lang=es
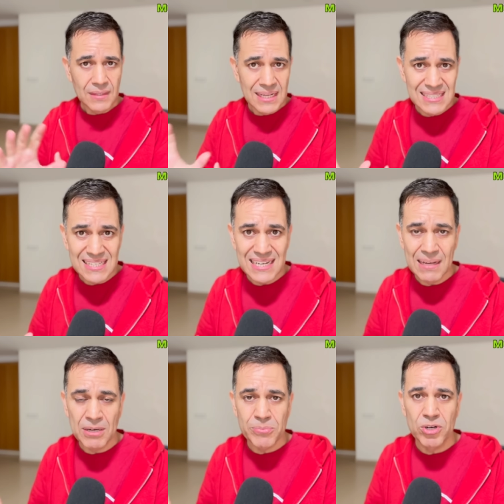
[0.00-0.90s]
Este sería
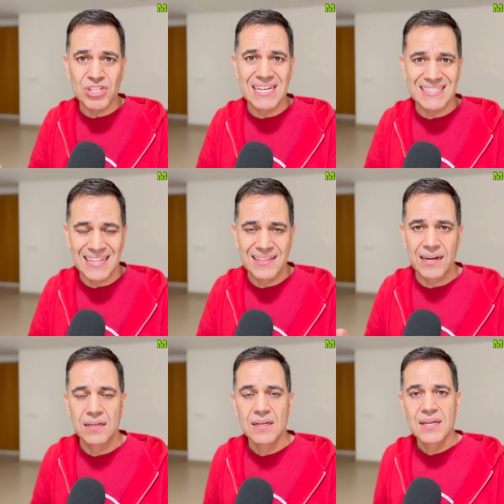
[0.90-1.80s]
más o menos el
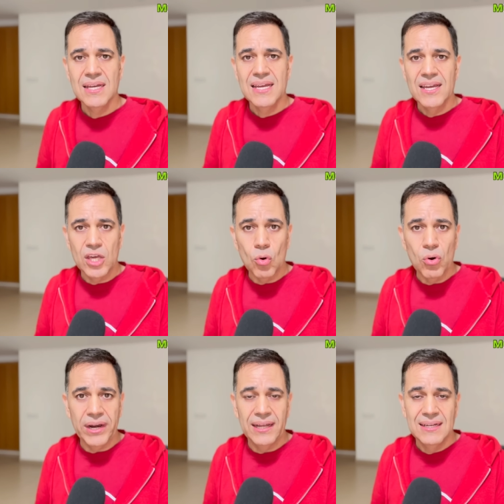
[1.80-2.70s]
estándar. ¿Qué
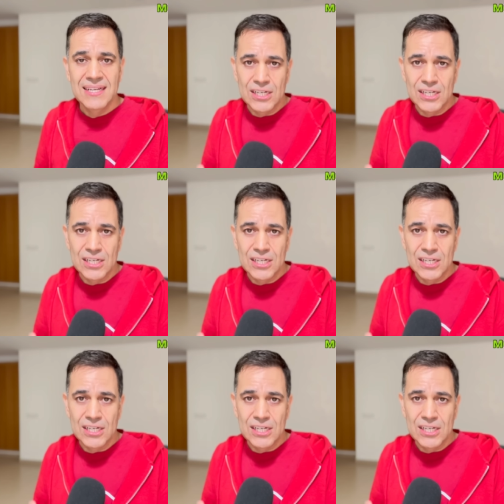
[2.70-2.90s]
ocurre?